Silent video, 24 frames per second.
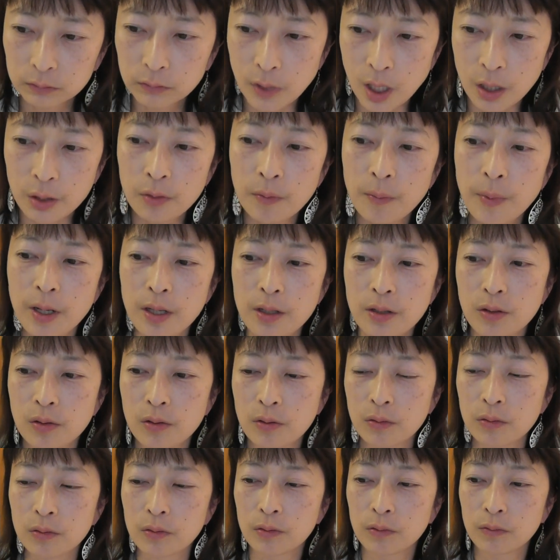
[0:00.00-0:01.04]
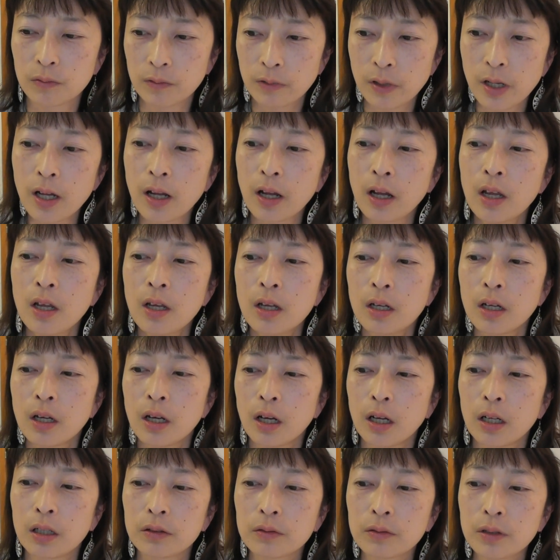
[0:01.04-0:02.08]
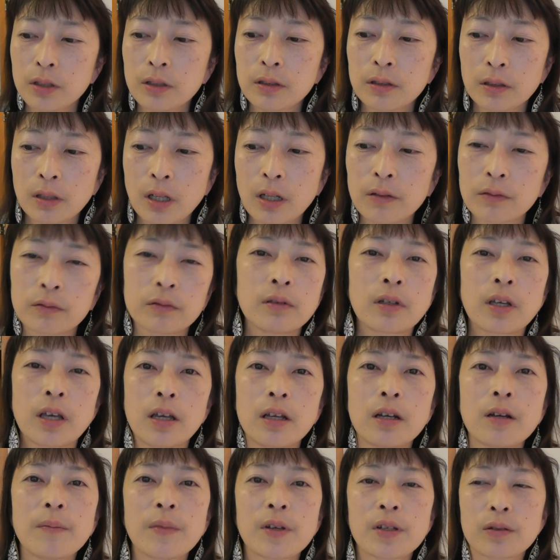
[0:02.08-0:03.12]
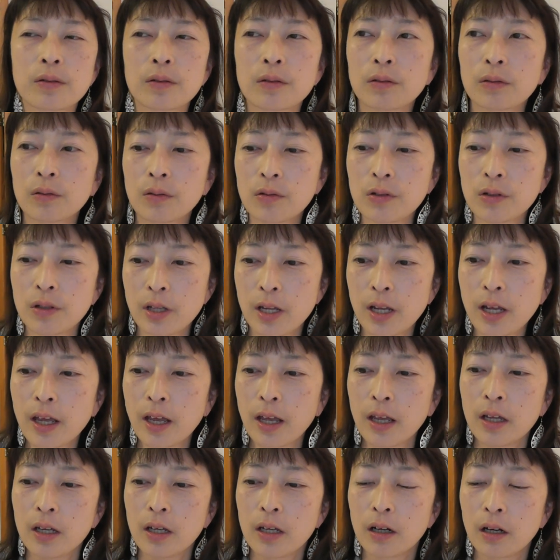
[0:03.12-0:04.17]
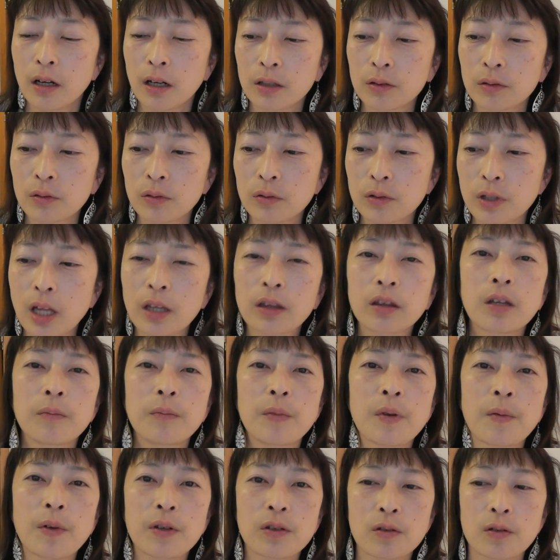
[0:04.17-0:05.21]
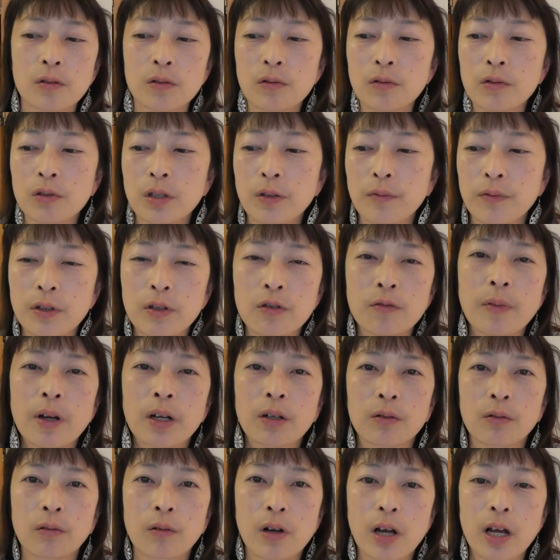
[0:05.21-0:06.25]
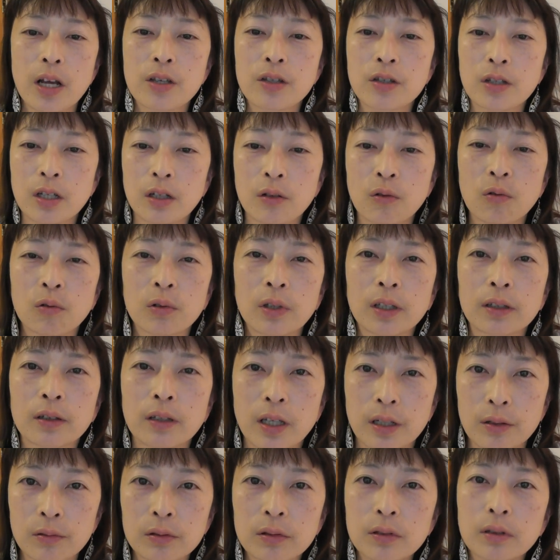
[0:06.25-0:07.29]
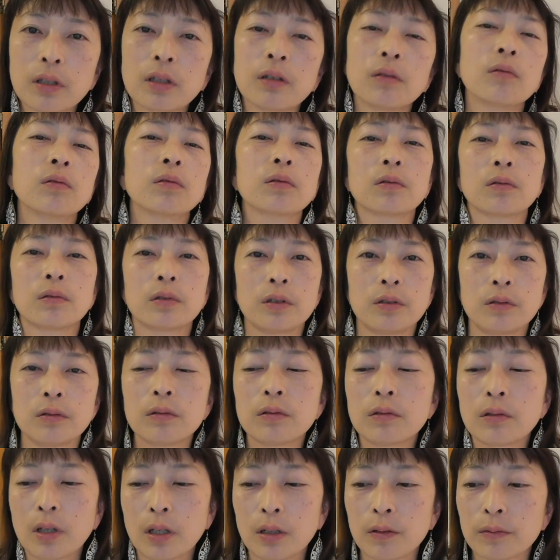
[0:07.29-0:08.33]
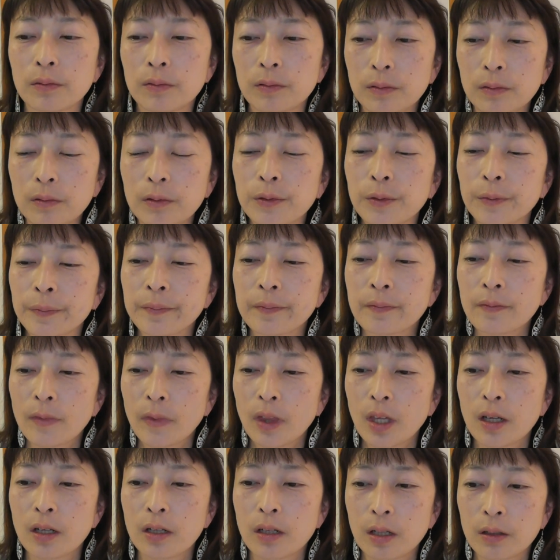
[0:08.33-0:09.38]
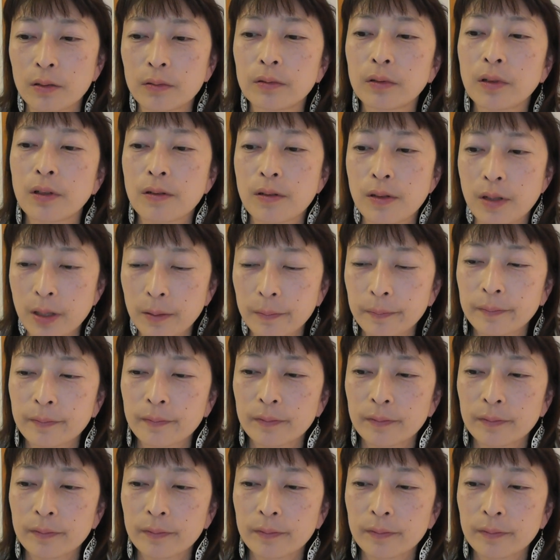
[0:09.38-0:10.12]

アドバイスはあの一旦受け入れますそしてあのやってみますそしてフィードバックを返してこうだったよっていうことを言うっていうのをやるんですね。